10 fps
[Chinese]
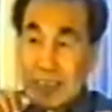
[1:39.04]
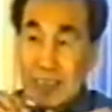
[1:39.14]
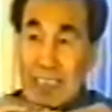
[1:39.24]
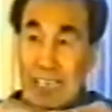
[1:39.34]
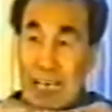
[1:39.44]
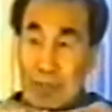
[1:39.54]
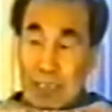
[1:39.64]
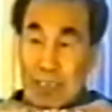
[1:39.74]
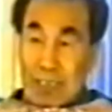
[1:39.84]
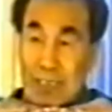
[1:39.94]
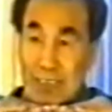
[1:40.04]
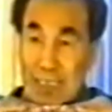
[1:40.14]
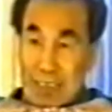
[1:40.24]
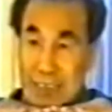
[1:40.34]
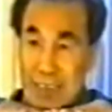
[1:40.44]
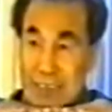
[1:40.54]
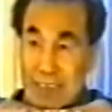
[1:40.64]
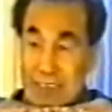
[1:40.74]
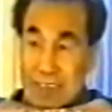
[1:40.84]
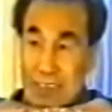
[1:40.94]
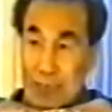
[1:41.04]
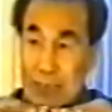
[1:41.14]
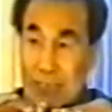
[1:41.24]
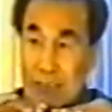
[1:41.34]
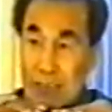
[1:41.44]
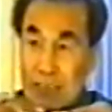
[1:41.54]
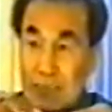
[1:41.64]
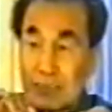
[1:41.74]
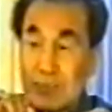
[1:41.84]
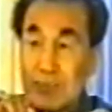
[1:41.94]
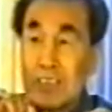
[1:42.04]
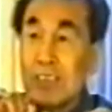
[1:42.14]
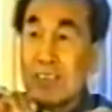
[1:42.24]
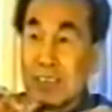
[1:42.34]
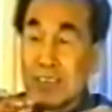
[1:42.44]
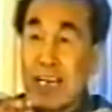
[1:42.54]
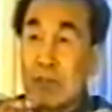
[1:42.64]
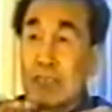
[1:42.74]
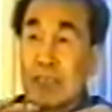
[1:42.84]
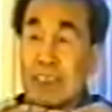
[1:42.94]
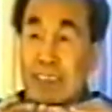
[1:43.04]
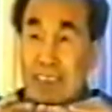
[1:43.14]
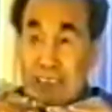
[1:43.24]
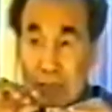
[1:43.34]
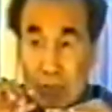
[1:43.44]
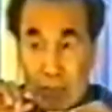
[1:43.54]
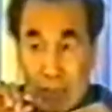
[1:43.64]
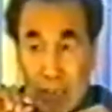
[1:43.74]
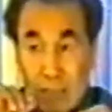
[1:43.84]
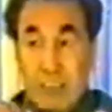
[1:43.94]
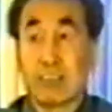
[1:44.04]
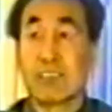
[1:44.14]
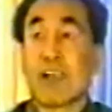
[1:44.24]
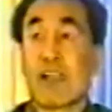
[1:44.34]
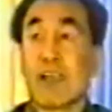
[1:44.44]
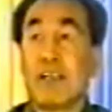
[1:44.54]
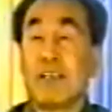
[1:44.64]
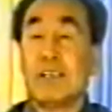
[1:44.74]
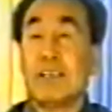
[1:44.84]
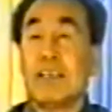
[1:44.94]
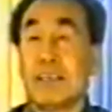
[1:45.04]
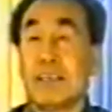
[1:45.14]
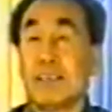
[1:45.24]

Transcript: 你达不到那个正常正常细胞的要求了，就达不到那个正常细胞的要求了，啊，